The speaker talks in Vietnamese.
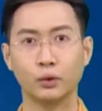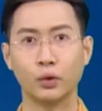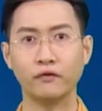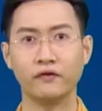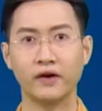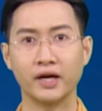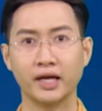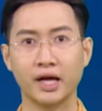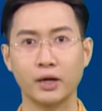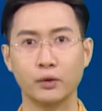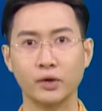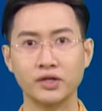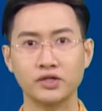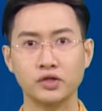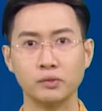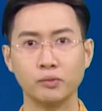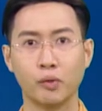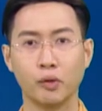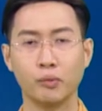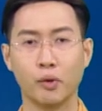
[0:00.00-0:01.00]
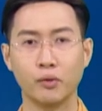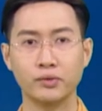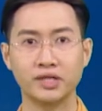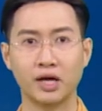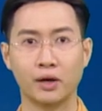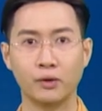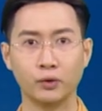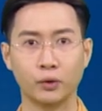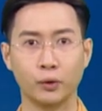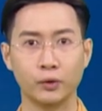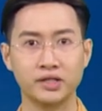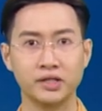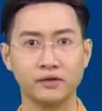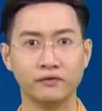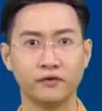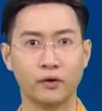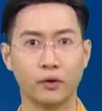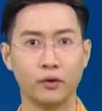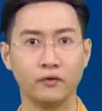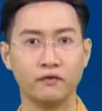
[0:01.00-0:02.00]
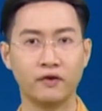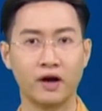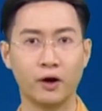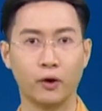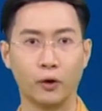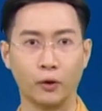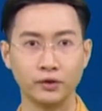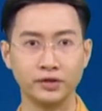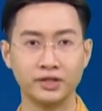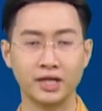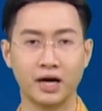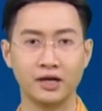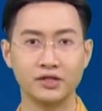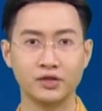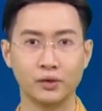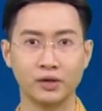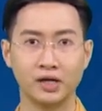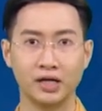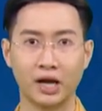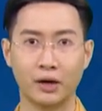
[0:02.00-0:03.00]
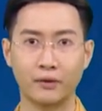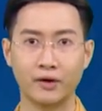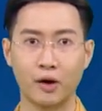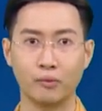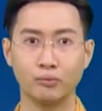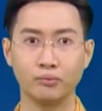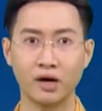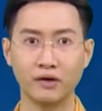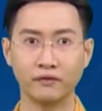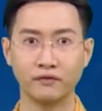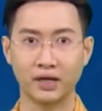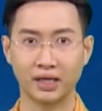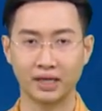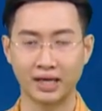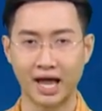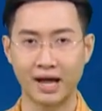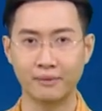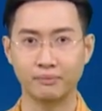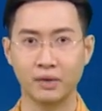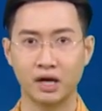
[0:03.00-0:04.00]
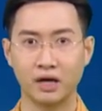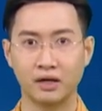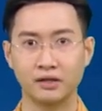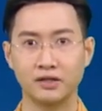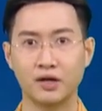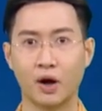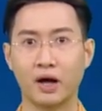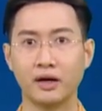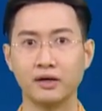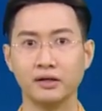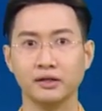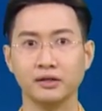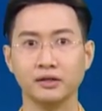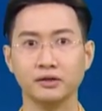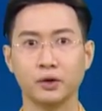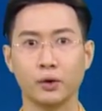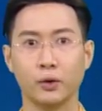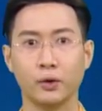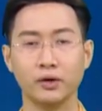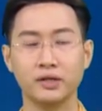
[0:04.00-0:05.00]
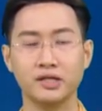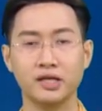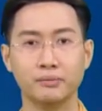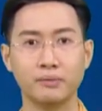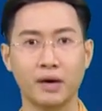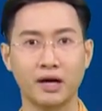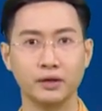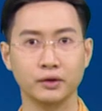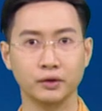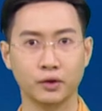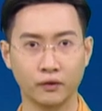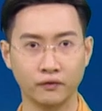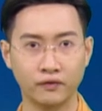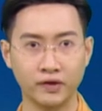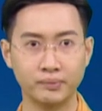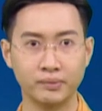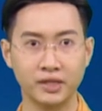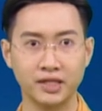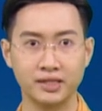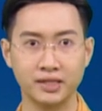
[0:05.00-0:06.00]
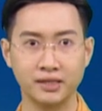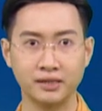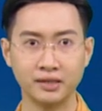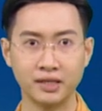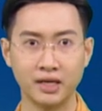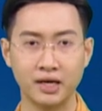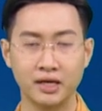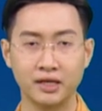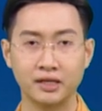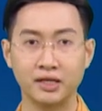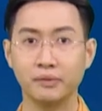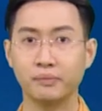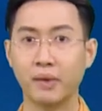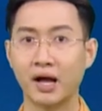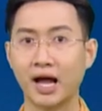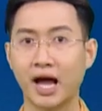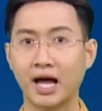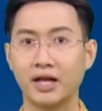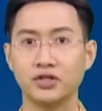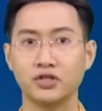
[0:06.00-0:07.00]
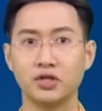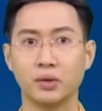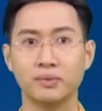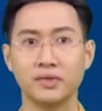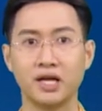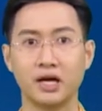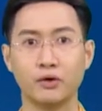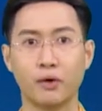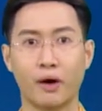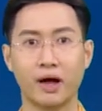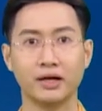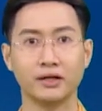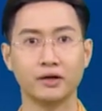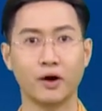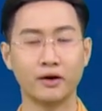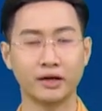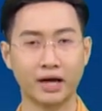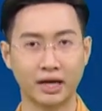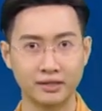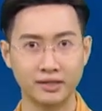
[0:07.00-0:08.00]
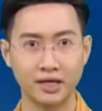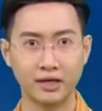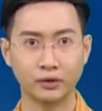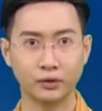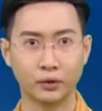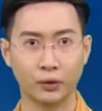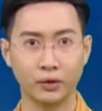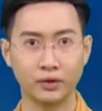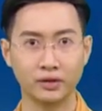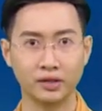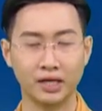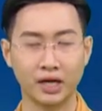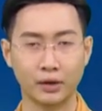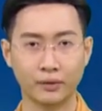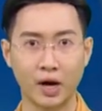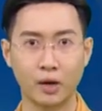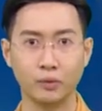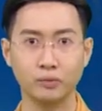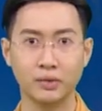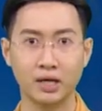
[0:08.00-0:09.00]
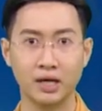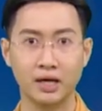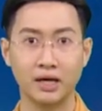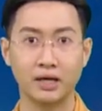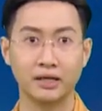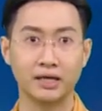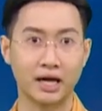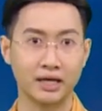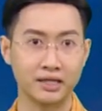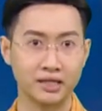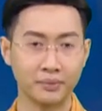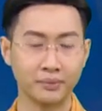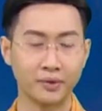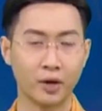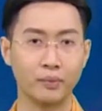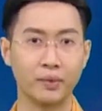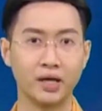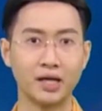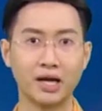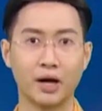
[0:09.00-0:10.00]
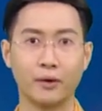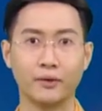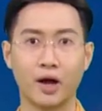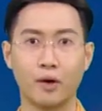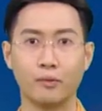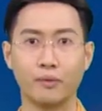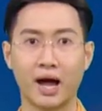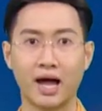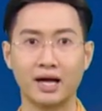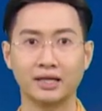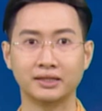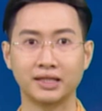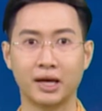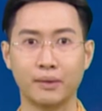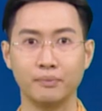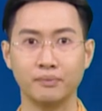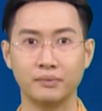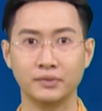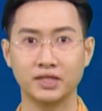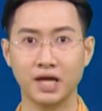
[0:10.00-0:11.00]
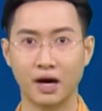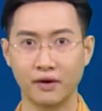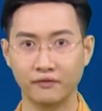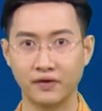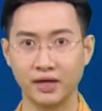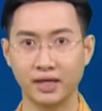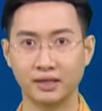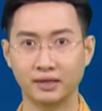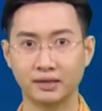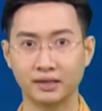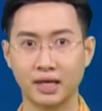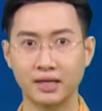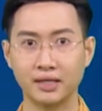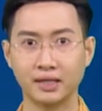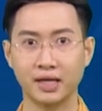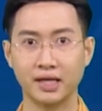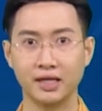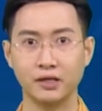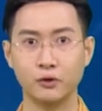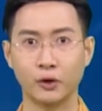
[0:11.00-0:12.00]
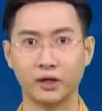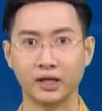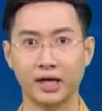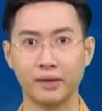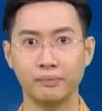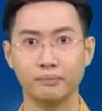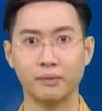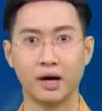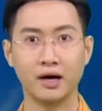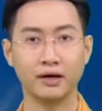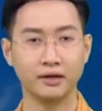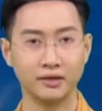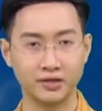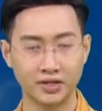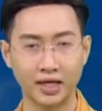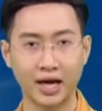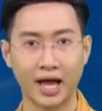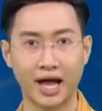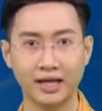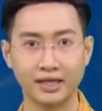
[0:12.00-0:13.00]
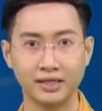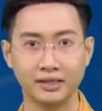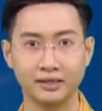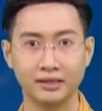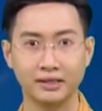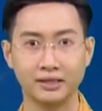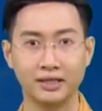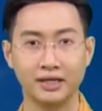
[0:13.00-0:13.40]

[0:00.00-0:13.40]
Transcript: Thưa quý vị, nghị quyết số 116 của Chính phủ về hỗ trợ cho người lao động mất việc làm do ảnh hưởng của dịch bệnh COVID-19 được ban hành trong giai đoạn khó khăn nhất của người lao động đã giúp không ít lao động an tâm chờ việc đến khi doanh nghiệp mở cửa trở lại.